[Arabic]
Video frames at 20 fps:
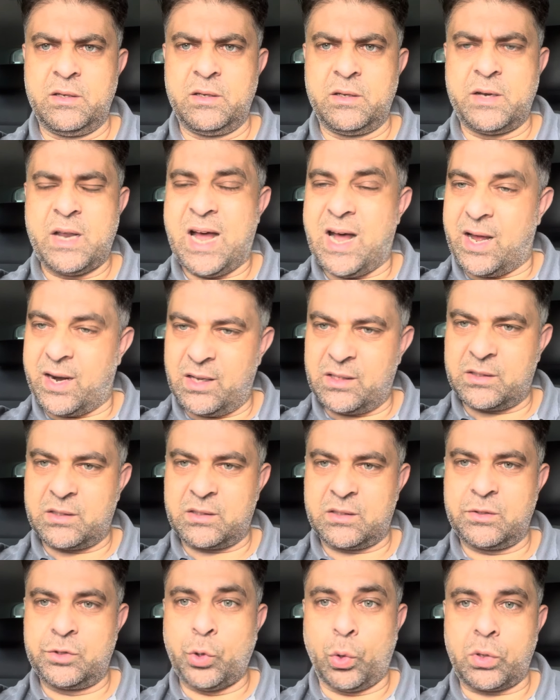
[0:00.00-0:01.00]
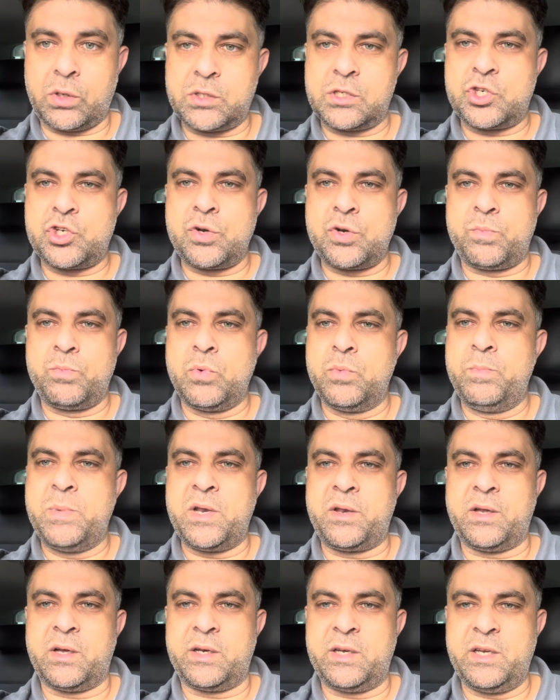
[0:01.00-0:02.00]
نهارات دق زيجن بومبان
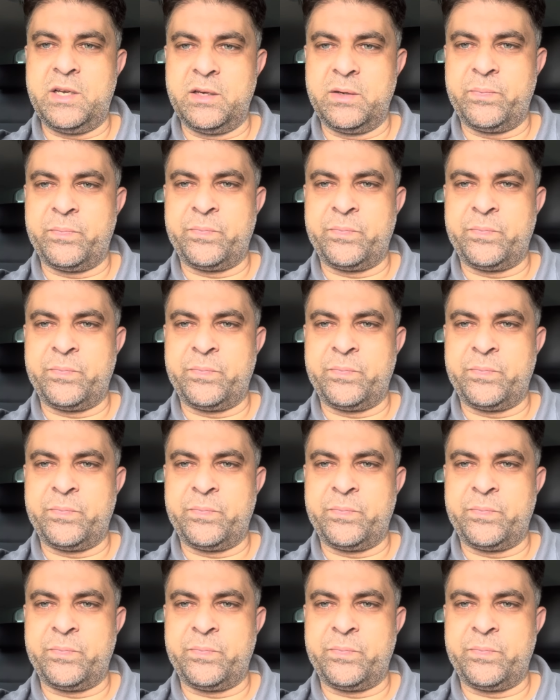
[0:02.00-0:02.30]
نغني